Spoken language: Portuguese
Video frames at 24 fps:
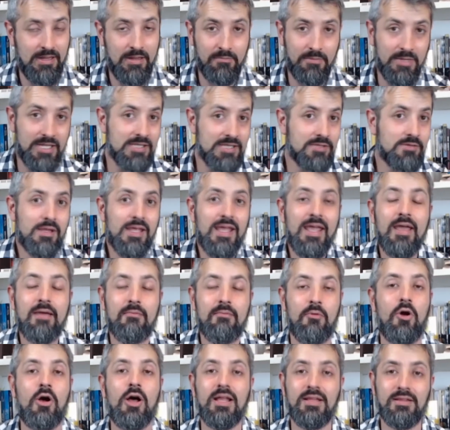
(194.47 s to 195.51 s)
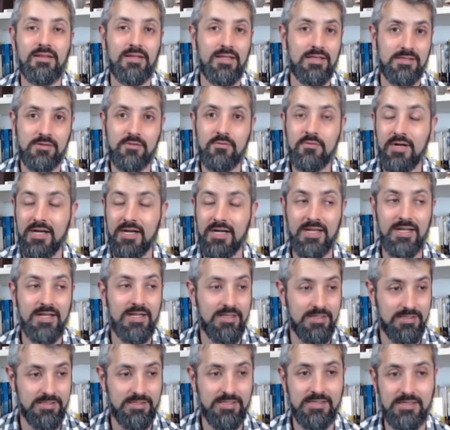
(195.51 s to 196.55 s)
mesmo que remotas, com
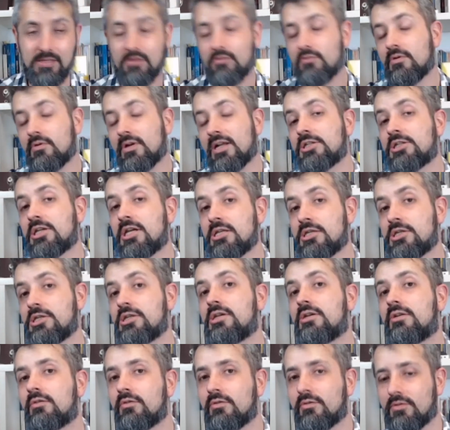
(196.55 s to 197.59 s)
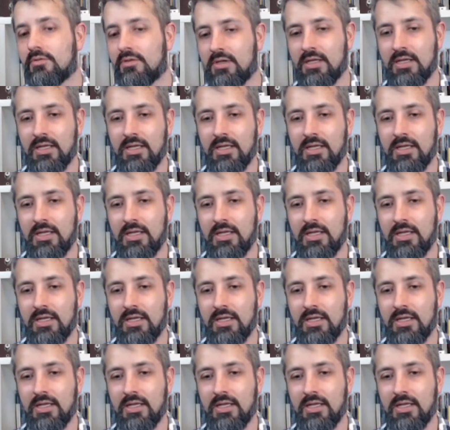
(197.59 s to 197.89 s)
crianças que eu nunca tinha tido.